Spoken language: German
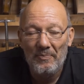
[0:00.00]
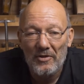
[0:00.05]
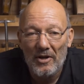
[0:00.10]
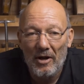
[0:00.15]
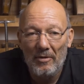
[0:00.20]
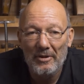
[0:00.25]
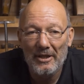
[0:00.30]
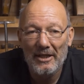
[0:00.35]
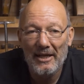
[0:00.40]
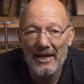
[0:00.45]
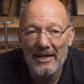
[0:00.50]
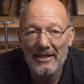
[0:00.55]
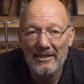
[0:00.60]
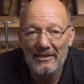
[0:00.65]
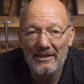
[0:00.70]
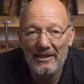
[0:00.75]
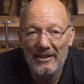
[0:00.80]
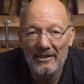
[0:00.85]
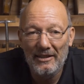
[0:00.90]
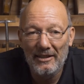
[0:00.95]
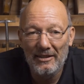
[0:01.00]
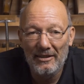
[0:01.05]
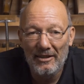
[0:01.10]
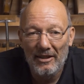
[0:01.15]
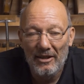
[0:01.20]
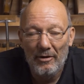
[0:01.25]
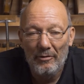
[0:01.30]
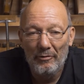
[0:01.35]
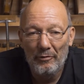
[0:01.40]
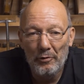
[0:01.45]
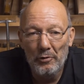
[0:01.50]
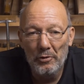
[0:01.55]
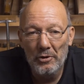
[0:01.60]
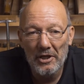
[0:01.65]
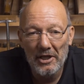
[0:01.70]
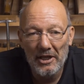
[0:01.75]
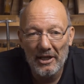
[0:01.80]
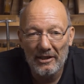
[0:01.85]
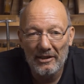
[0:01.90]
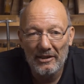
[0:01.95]
aber gleichzeitig viel
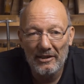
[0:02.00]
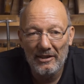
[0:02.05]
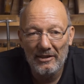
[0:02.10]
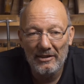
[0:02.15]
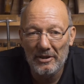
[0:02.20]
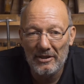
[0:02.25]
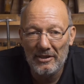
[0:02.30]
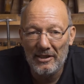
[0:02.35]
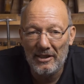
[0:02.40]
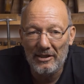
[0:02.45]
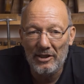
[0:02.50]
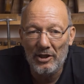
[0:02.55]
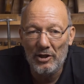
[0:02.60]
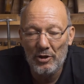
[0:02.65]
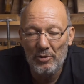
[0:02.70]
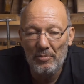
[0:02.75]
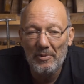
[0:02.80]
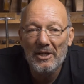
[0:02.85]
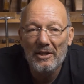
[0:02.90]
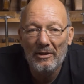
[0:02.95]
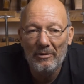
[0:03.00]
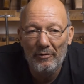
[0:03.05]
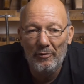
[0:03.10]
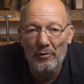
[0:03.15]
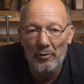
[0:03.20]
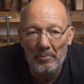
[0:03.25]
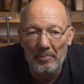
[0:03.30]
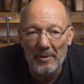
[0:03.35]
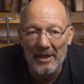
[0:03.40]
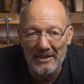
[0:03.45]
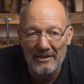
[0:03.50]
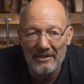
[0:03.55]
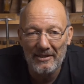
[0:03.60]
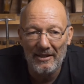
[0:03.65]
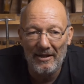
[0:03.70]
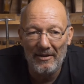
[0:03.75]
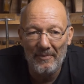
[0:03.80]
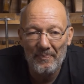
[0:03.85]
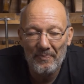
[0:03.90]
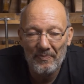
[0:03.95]
härter, das heißt, es schwingt viel
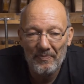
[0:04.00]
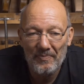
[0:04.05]
besser.